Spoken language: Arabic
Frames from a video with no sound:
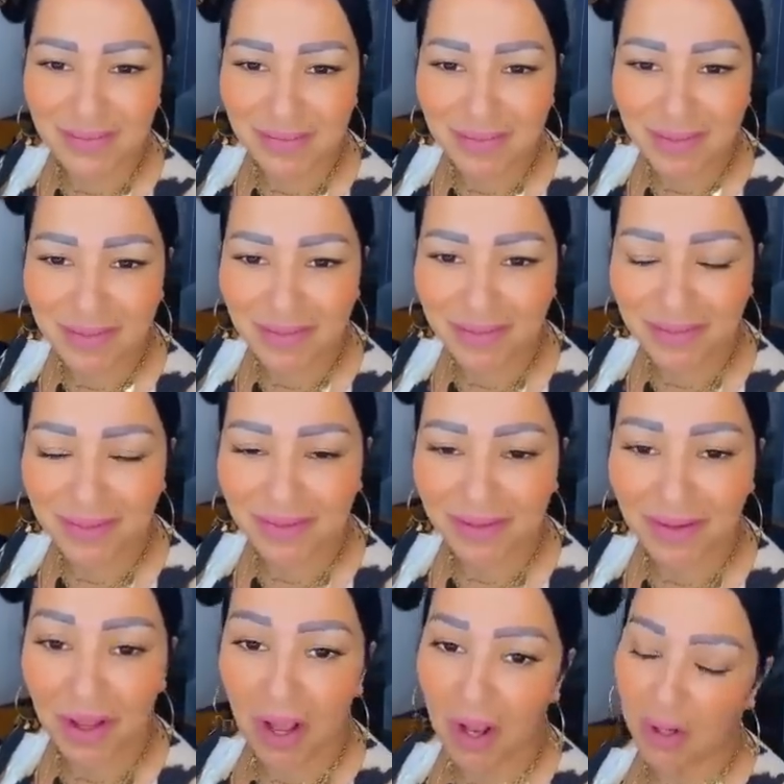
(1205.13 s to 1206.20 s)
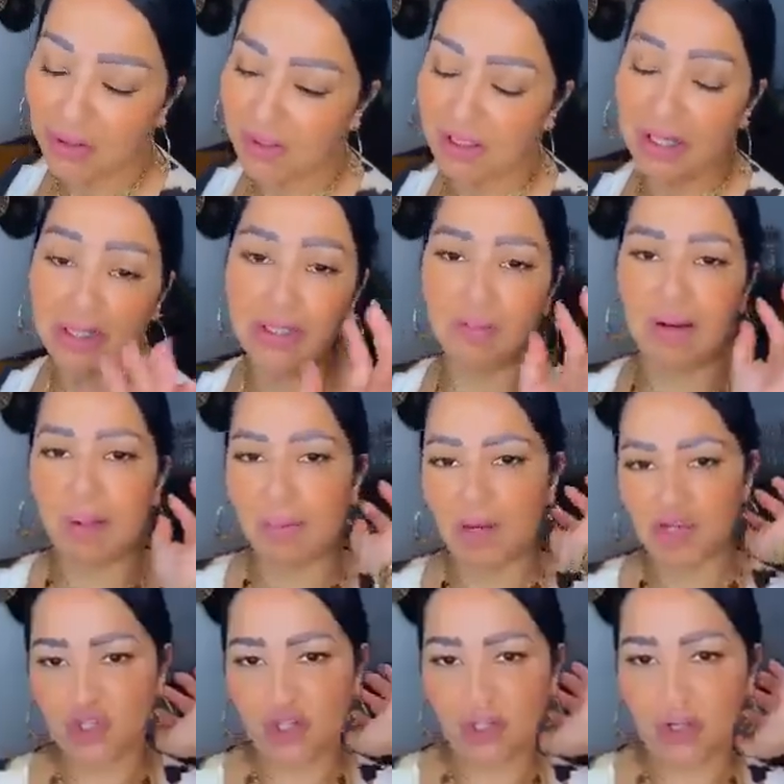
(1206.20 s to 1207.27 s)
جيب اختي انا نخدم
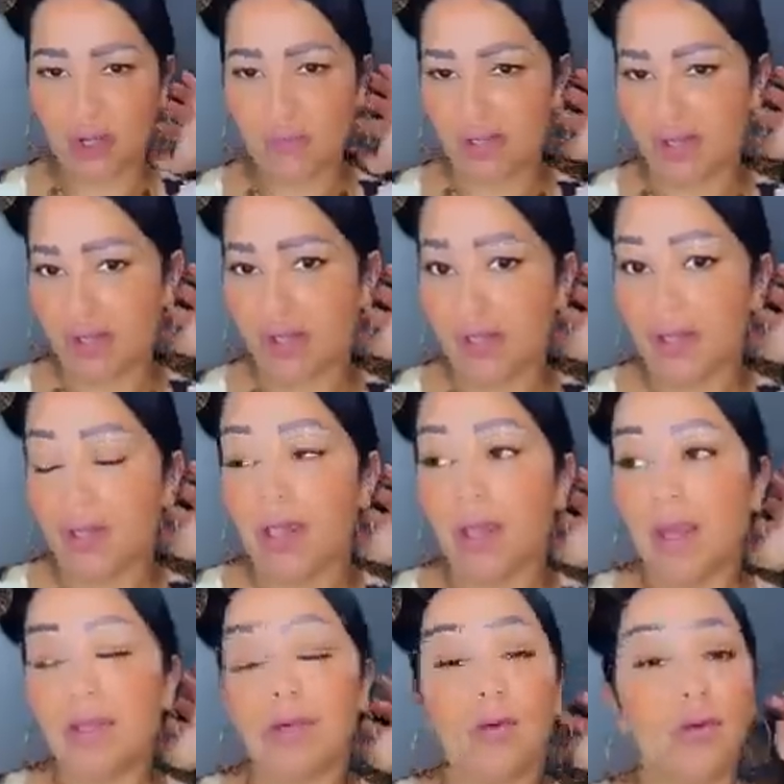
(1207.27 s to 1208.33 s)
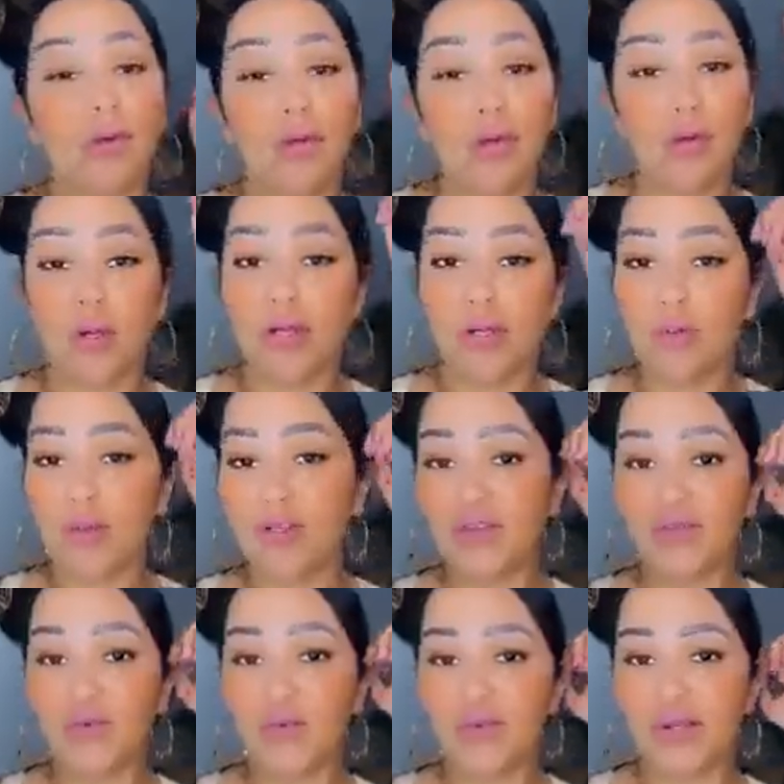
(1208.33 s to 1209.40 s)
لاباج تاعي عمري انا كون نروح
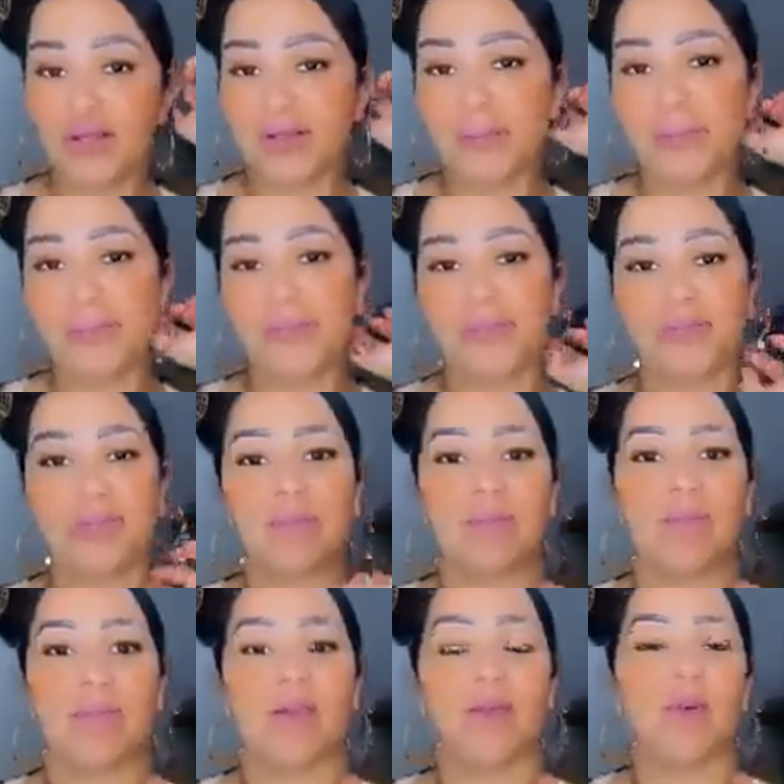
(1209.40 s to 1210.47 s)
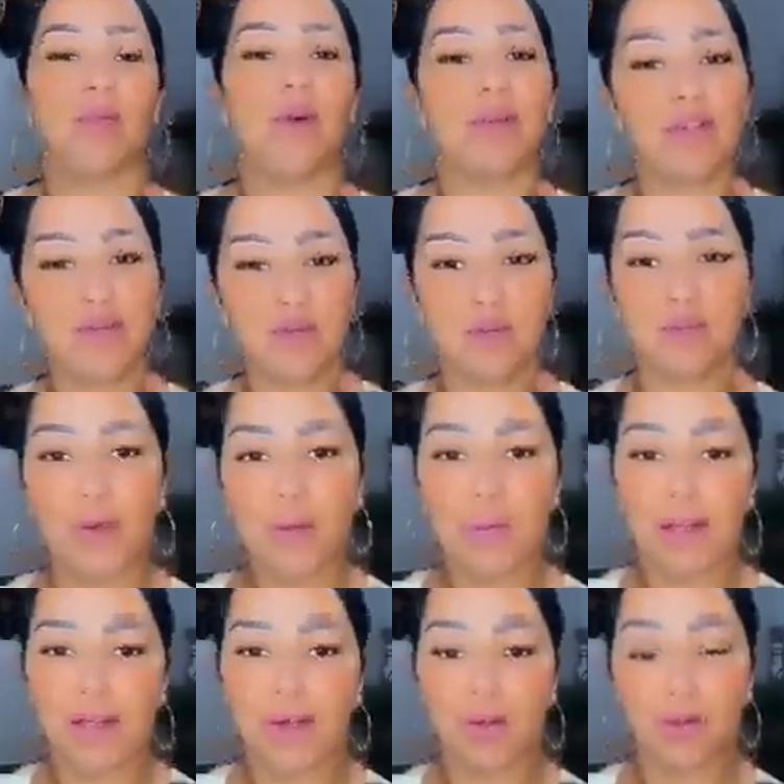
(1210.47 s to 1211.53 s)
لواد السوف نخدم واد السوف
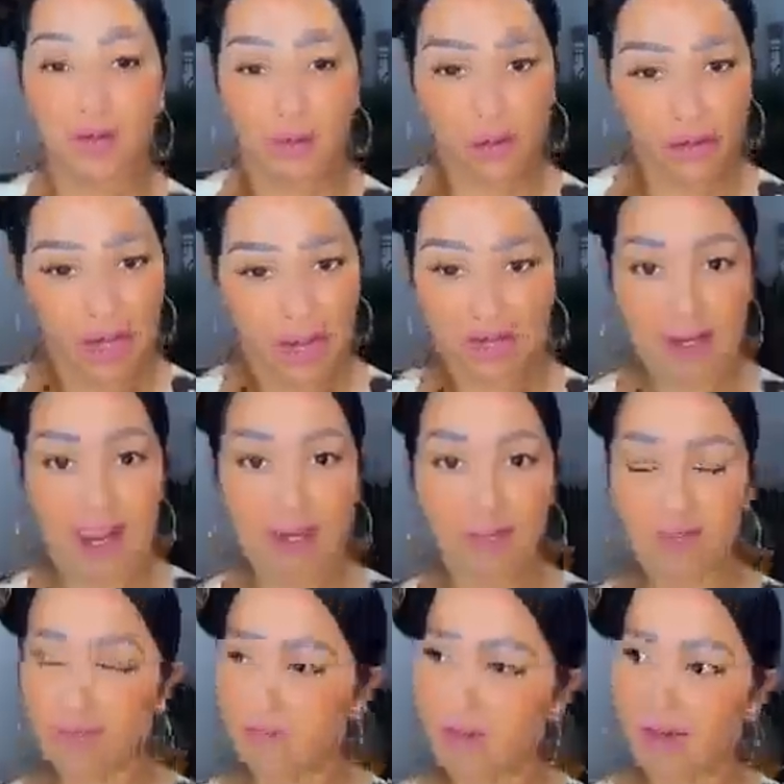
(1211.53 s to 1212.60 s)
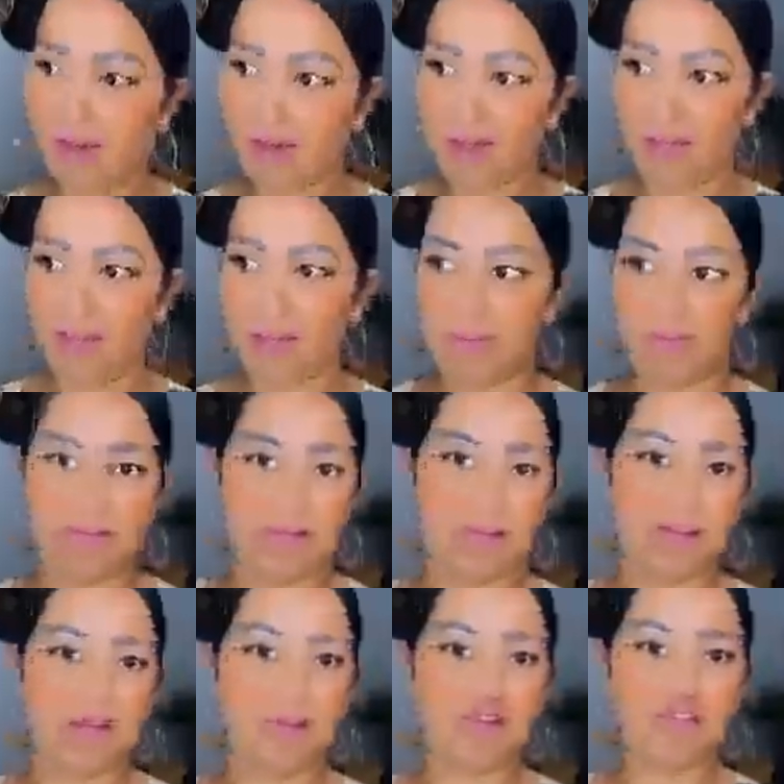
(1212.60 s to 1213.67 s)
عمري نروح نحل حانوت تما نخدم
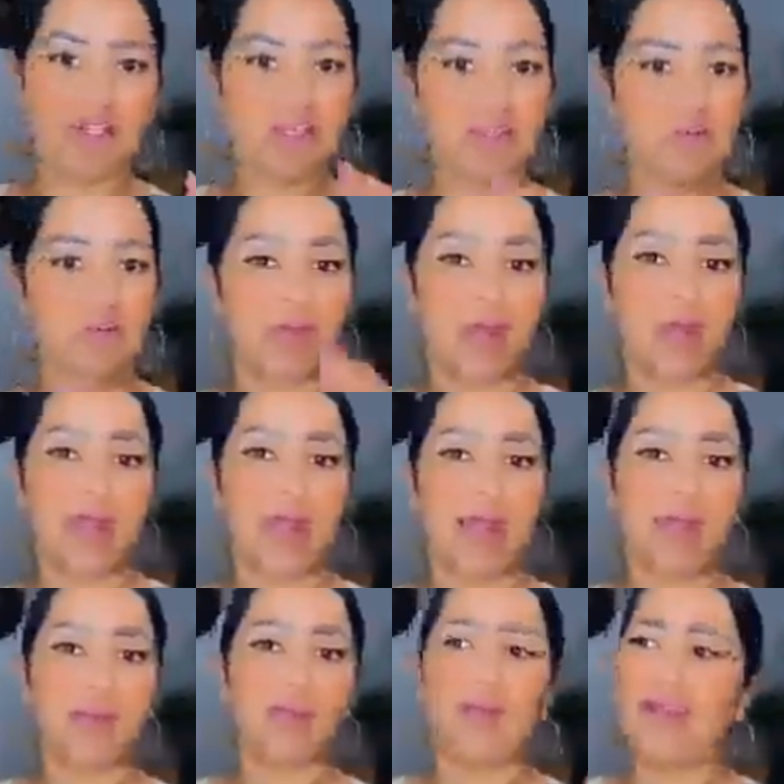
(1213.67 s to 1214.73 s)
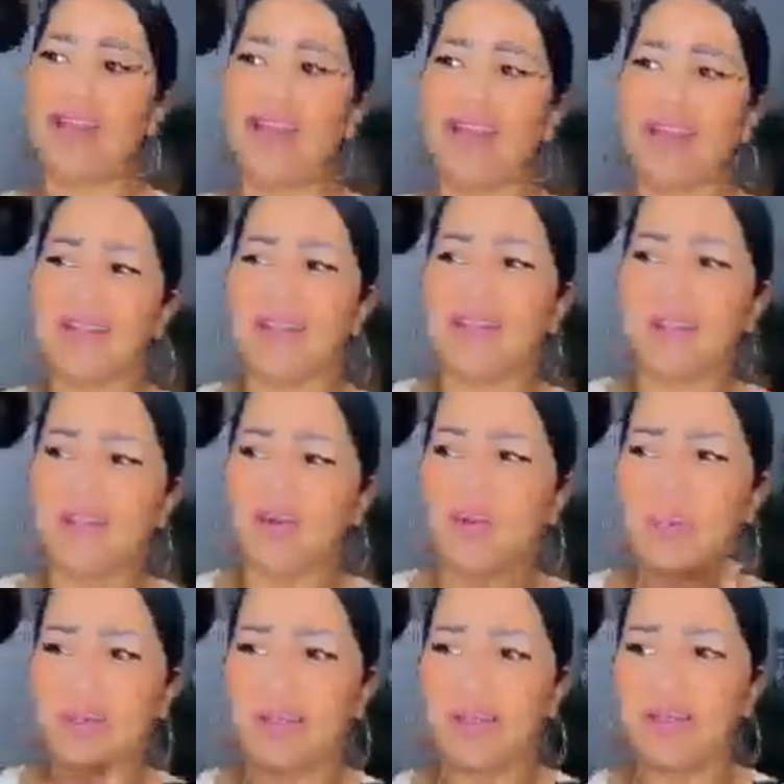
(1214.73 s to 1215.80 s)
حبيبتي انا ماشي كيسون تاع العقيد ولا العقيد غير
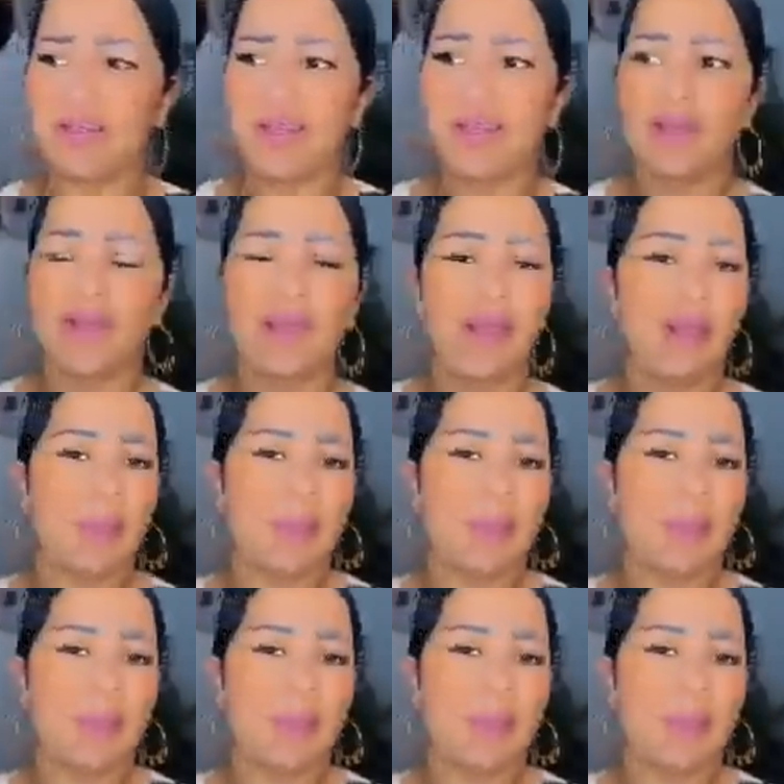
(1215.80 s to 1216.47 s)
باسكو بدلت